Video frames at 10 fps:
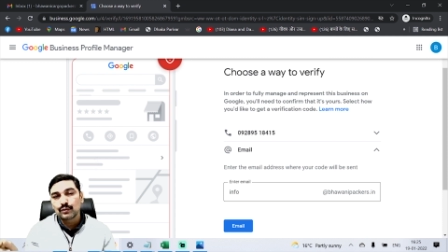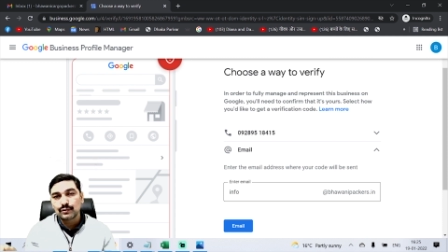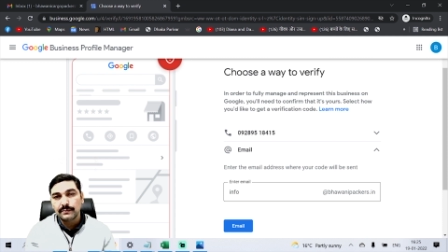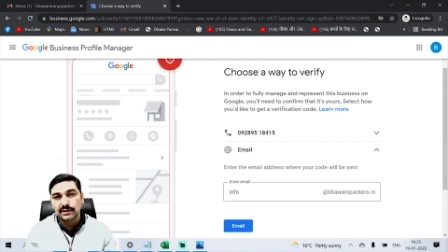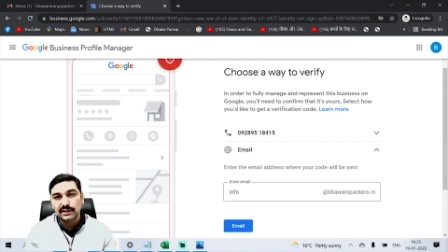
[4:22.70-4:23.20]

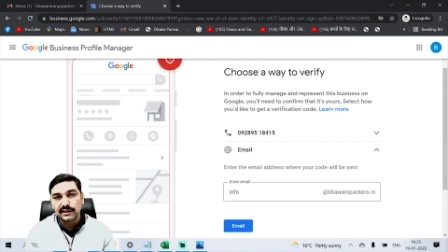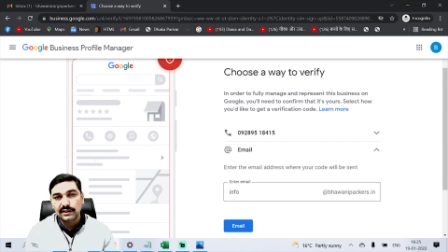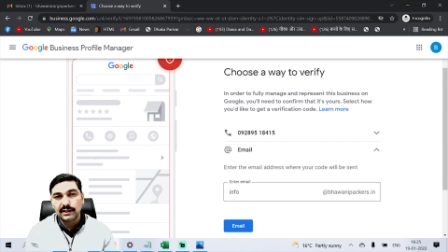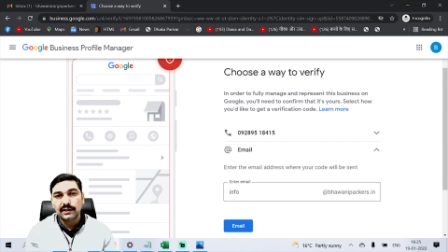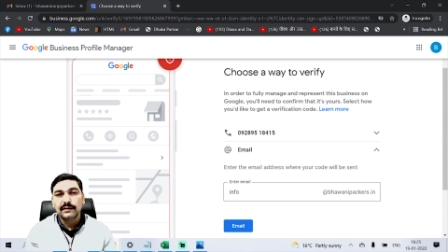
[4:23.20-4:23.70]
उसमें
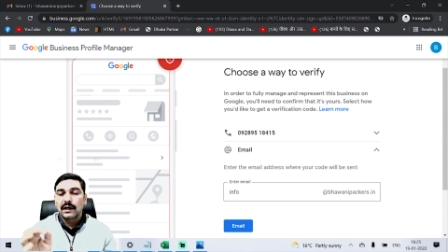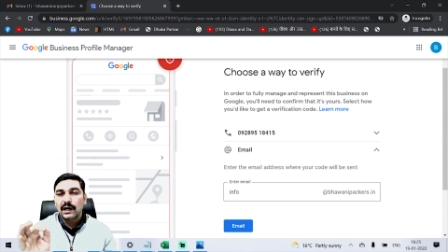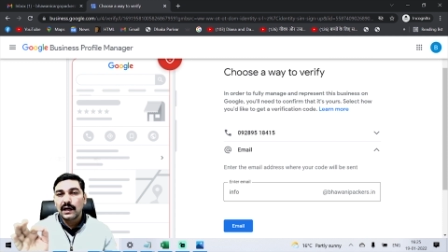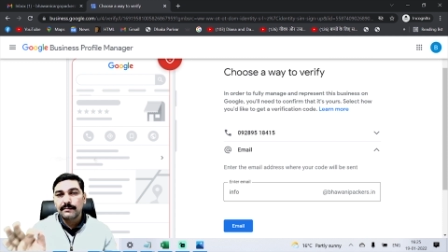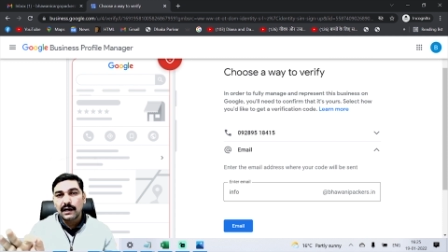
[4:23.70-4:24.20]
जाइए
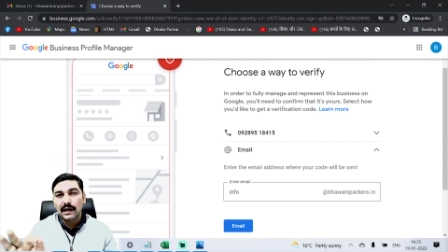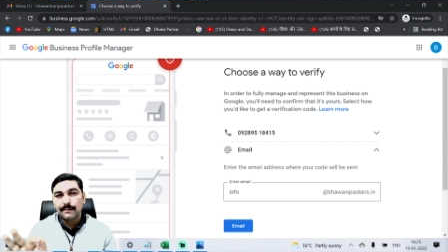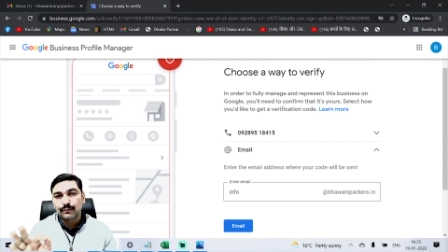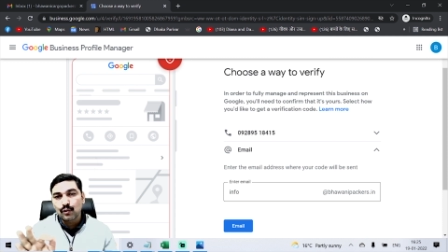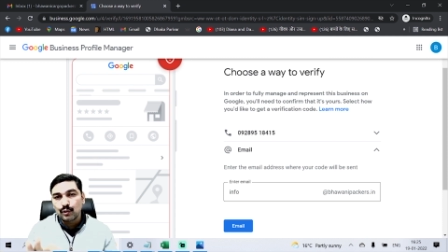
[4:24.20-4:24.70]
अब
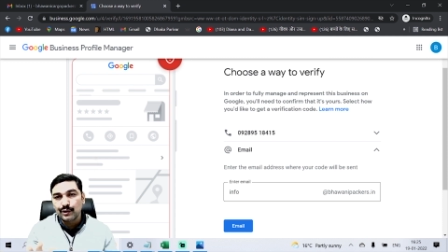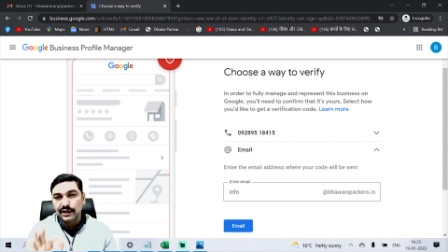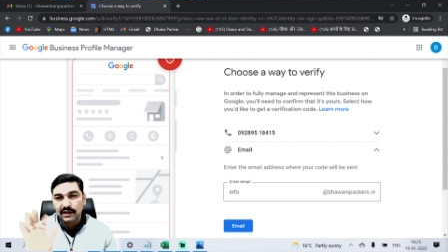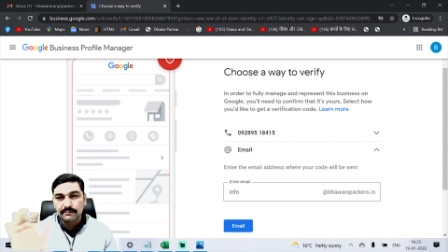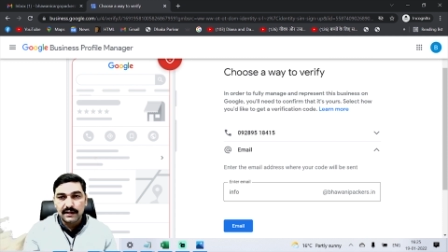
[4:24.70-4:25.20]
आपको
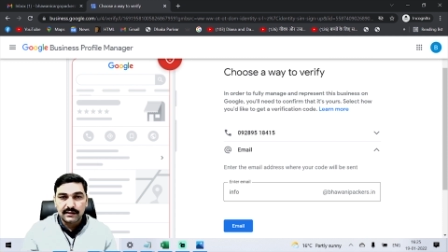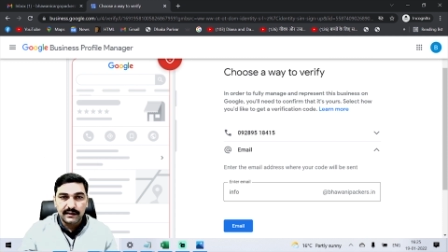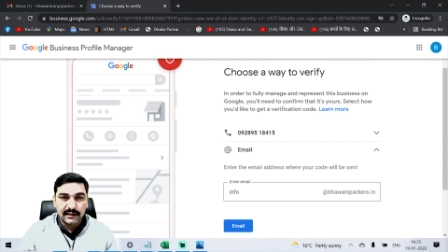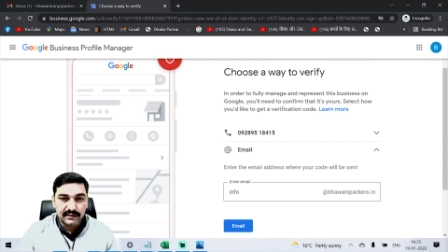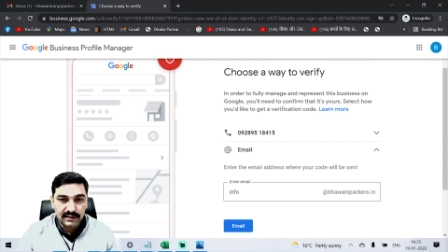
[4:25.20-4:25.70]
कोई एक
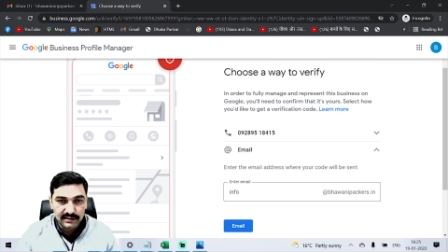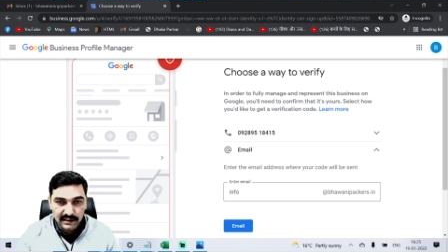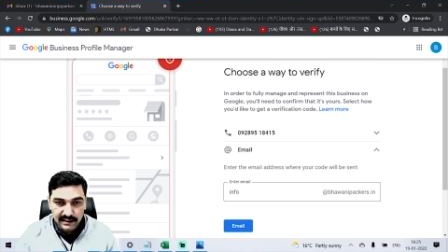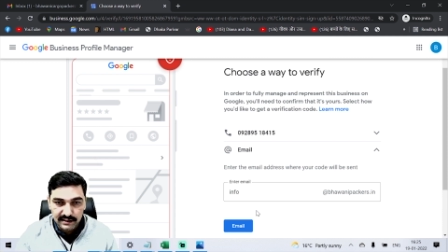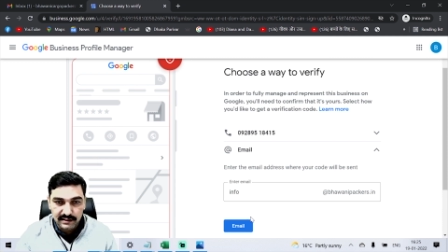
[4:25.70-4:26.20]
मेथड यहाँ से
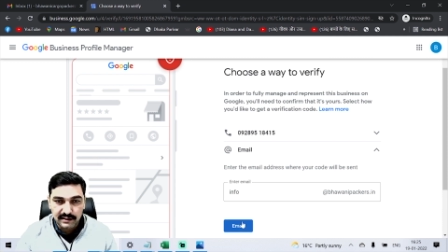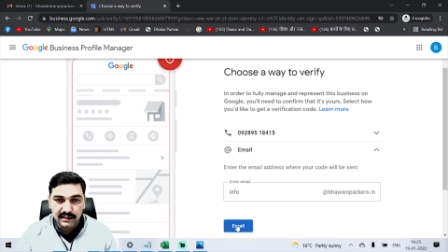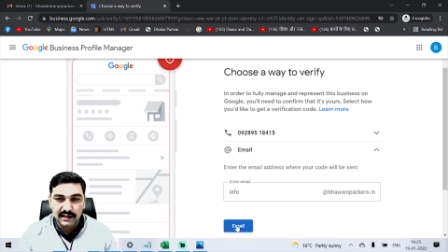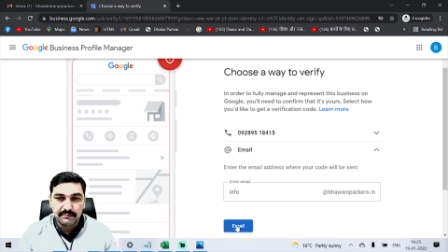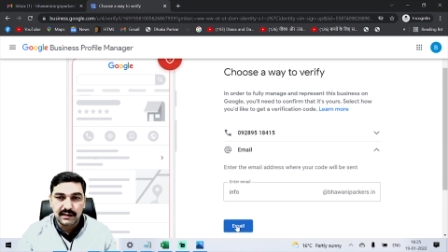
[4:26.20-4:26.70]
सेलेक्ट करना
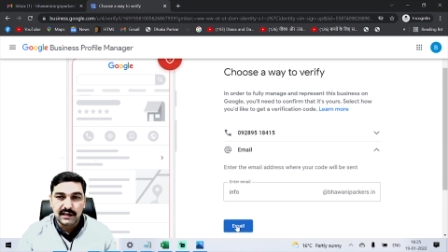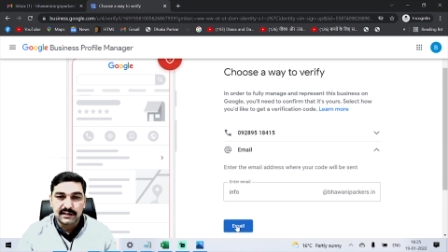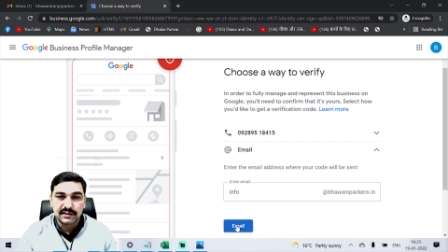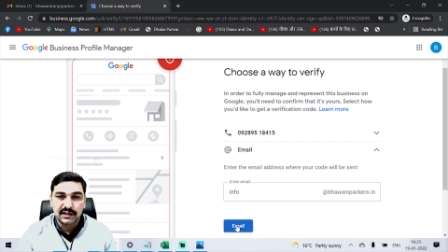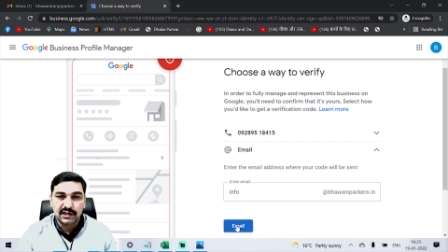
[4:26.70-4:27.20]
है मैं
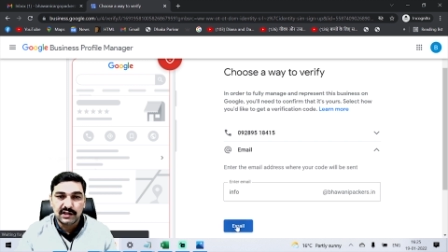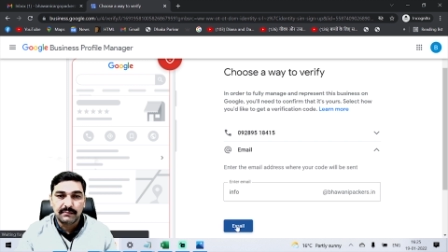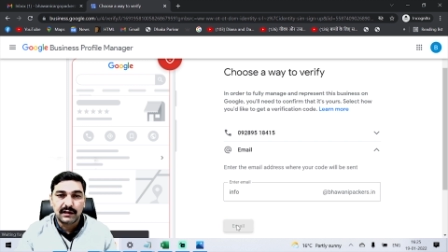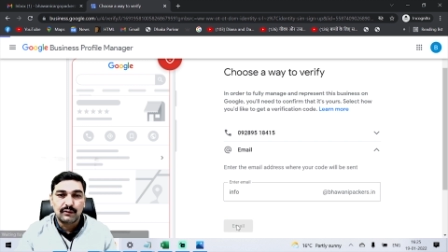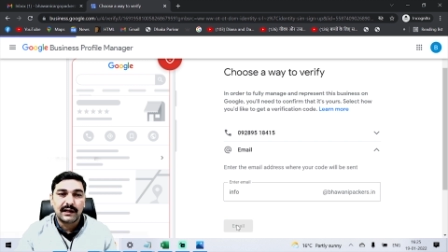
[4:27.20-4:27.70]
यहाँ से
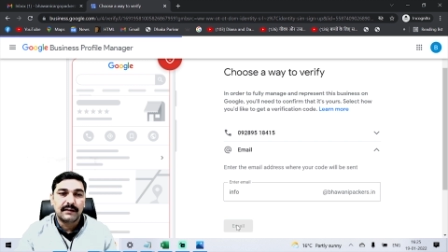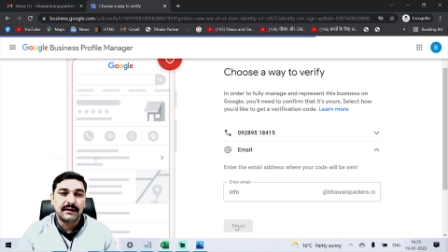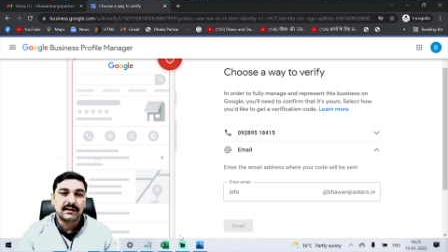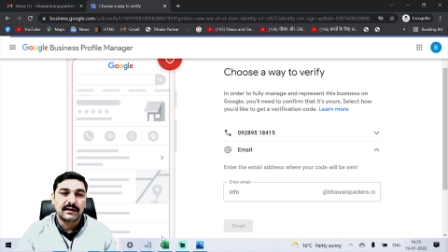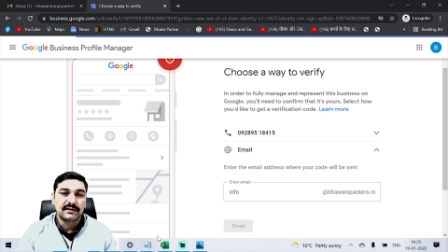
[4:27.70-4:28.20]
ईमेल वाला
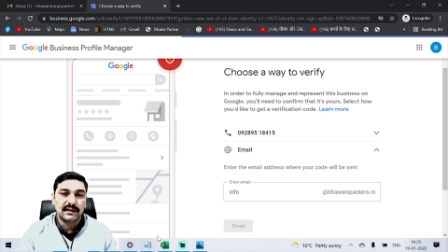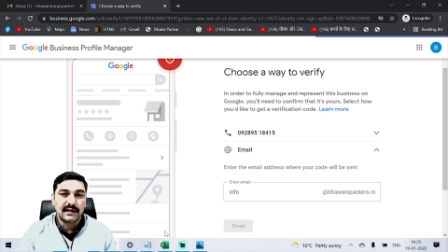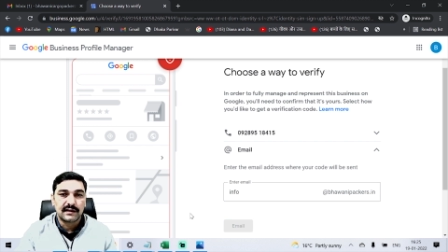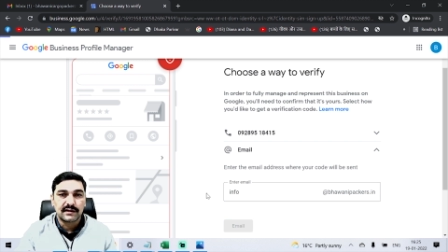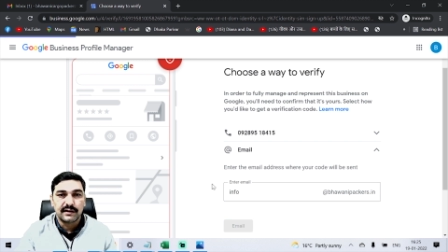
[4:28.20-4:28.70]
मेथड
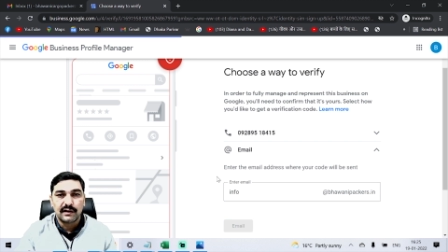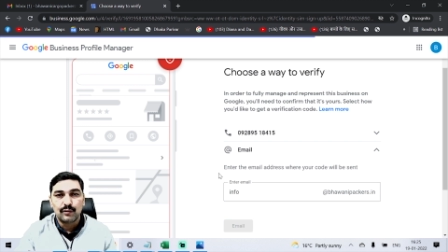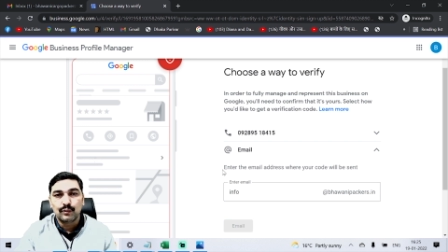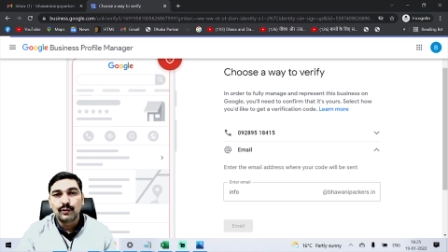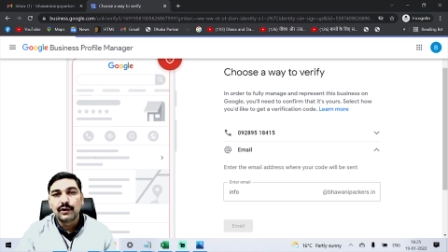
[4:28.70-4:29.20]
सेलेक्ट कर रहा
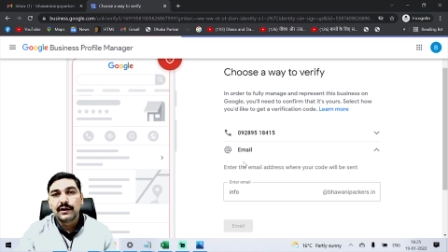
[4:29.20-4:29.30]
हूँ